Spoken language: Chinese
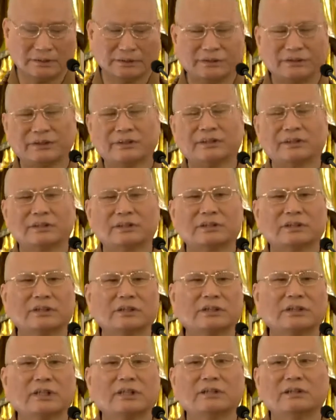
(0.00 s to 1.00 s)
你熏的
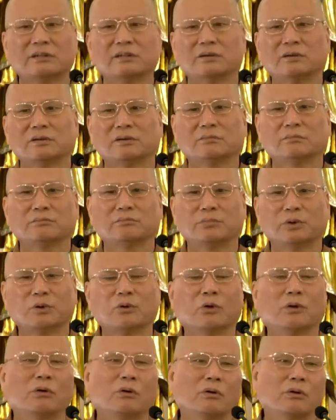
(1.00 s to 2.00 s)
时间不
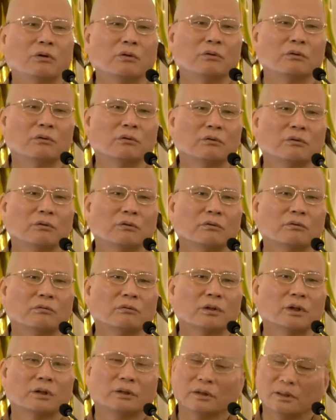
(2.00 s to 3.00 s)
够，
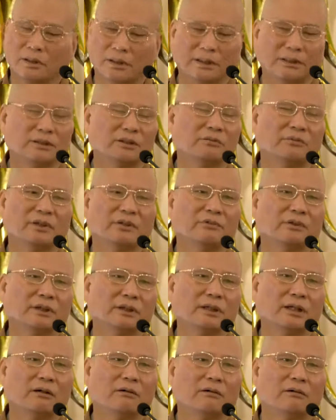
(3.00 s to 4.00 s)
啊，那个还是没
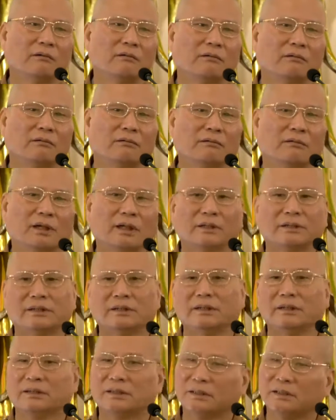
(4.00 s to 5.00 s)
味道。啊，
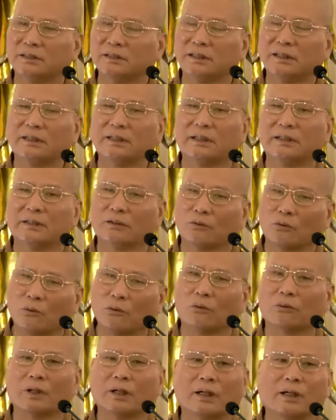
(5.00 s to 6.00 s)
熏的时间呢要
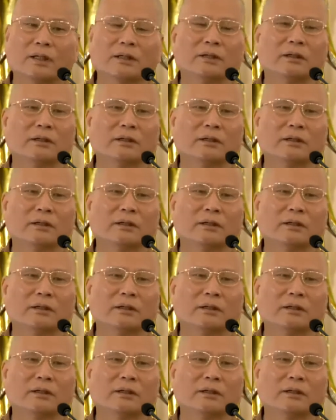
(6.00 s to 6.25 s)
够了，